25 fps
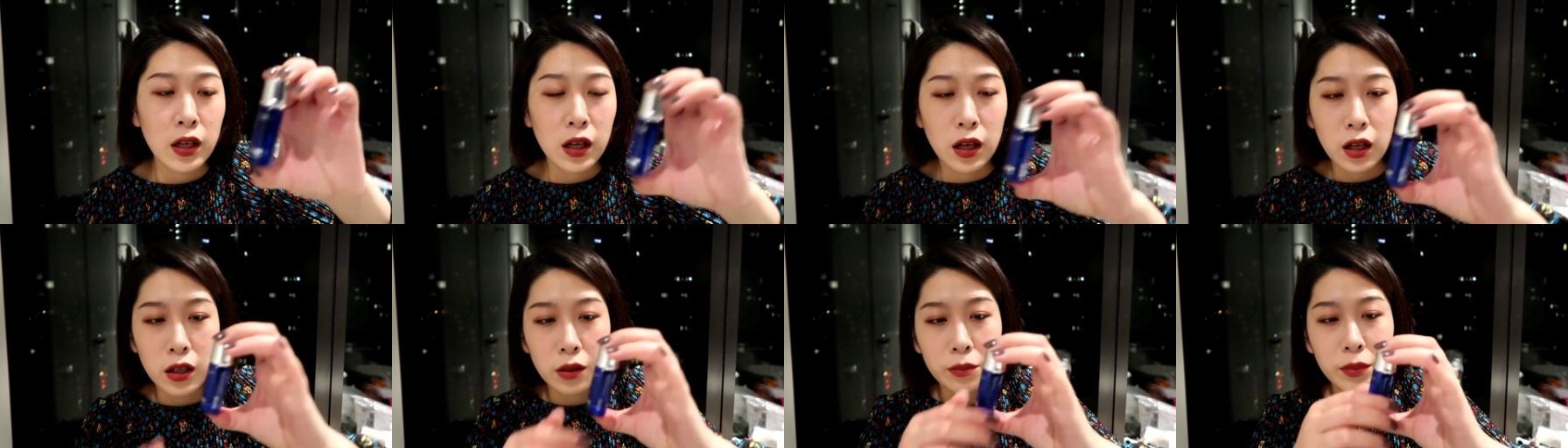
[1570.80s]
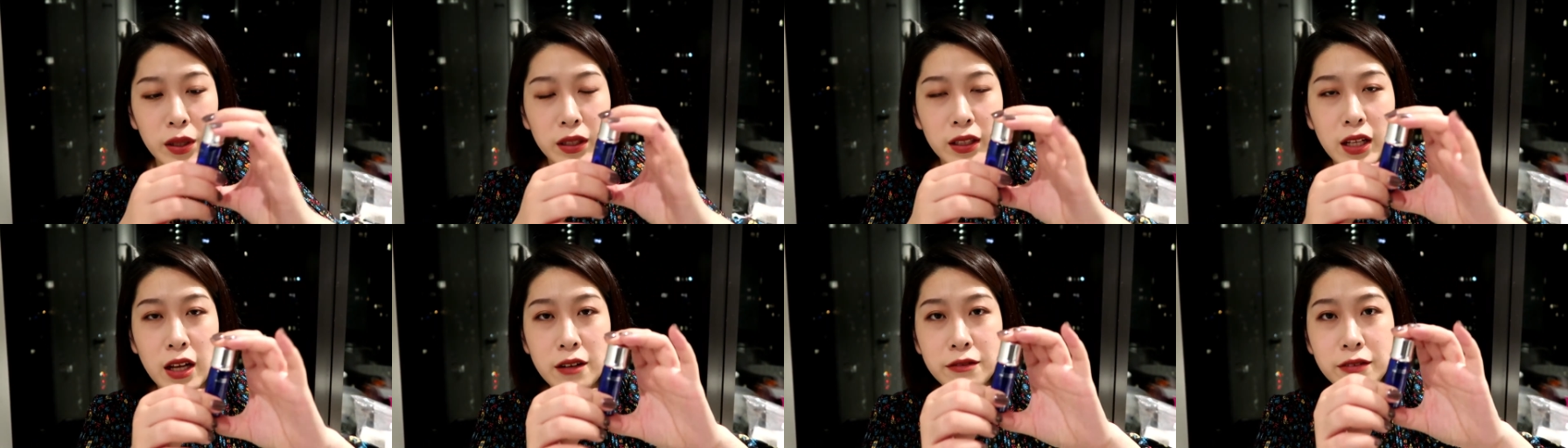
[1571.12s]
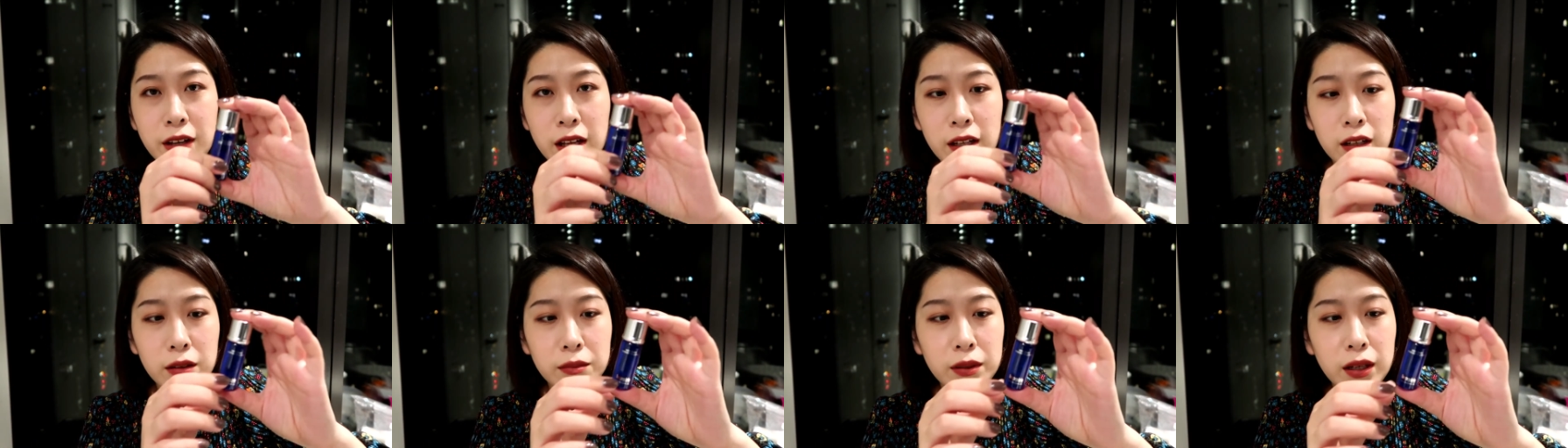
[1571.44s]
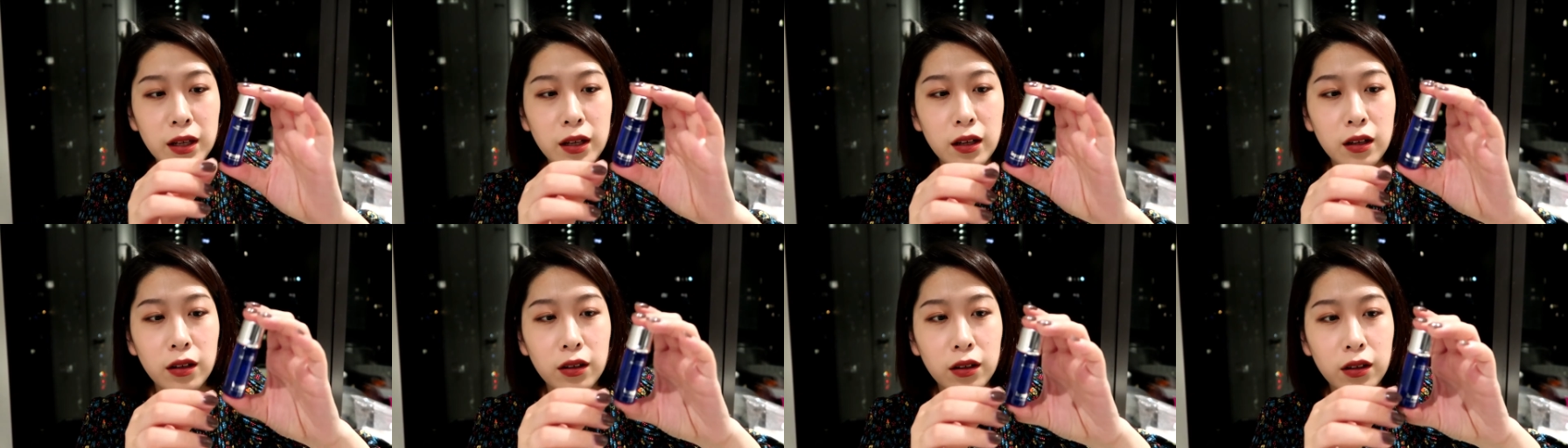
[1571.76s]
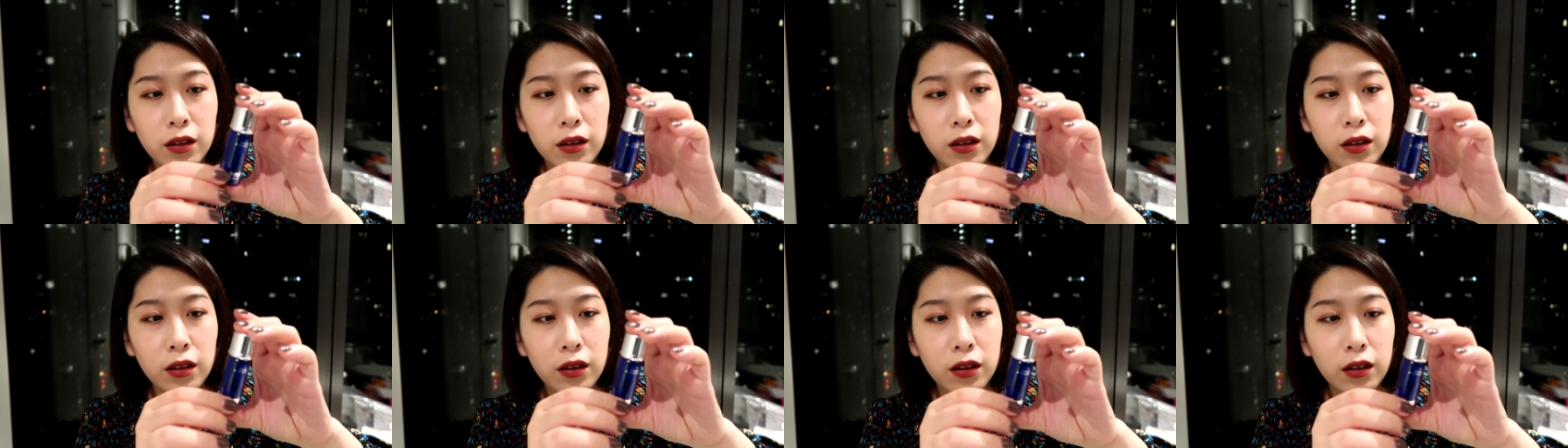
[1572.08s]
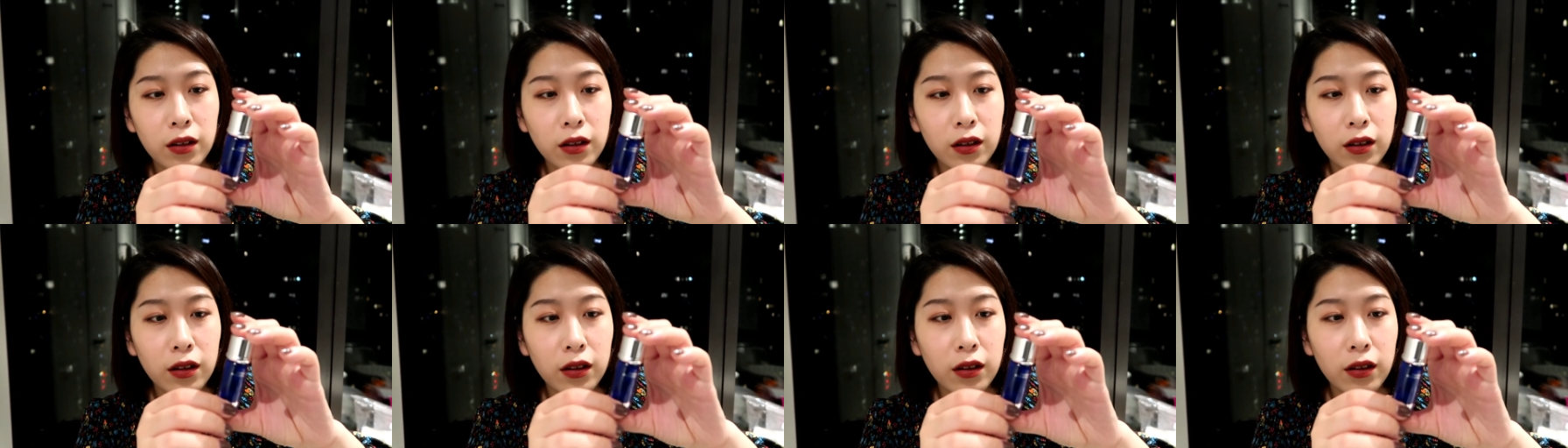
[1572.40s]
哎呀妈，拿反了吧啊！
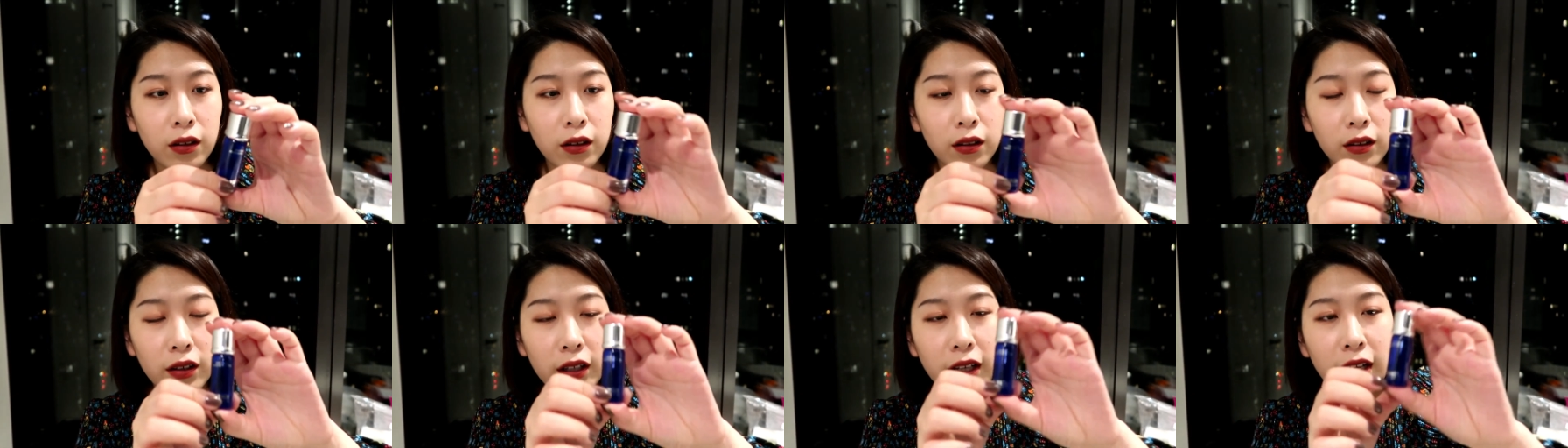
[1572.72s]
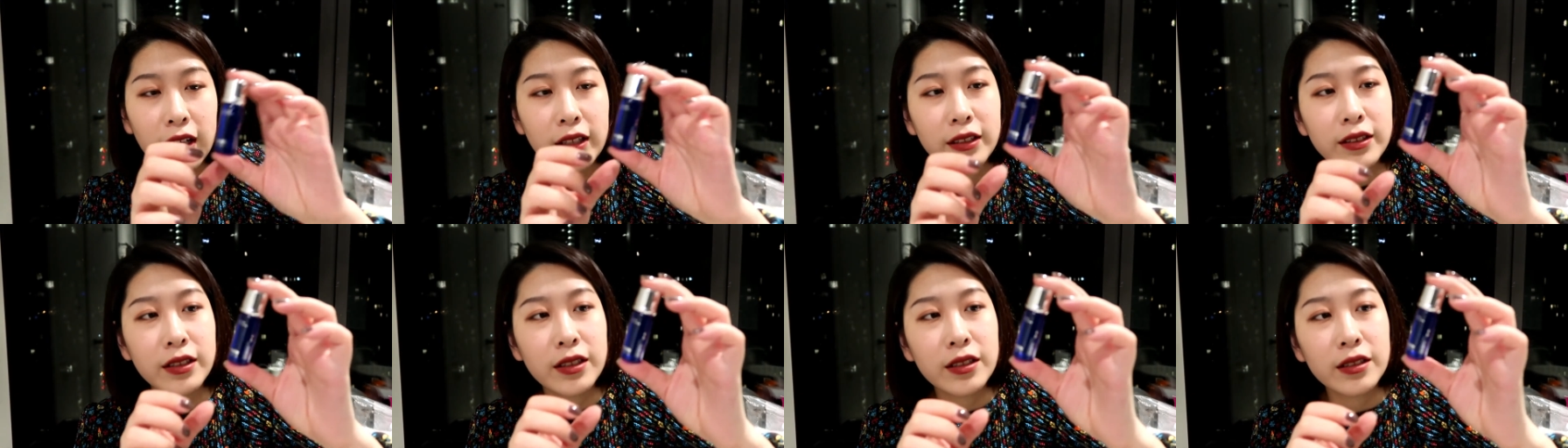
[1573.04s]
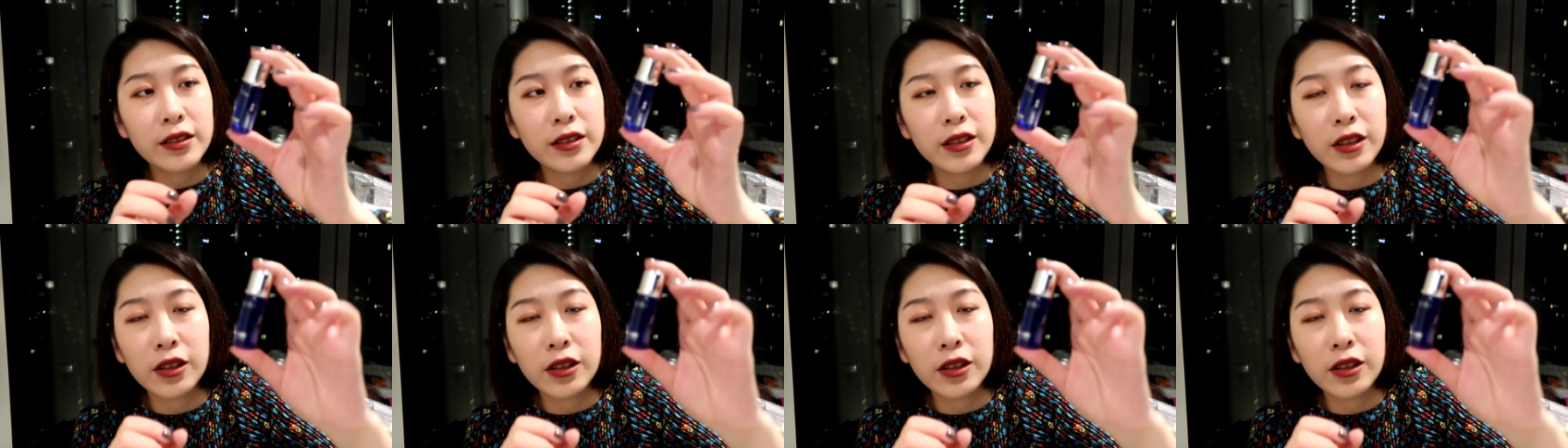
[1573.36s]
哦，Essence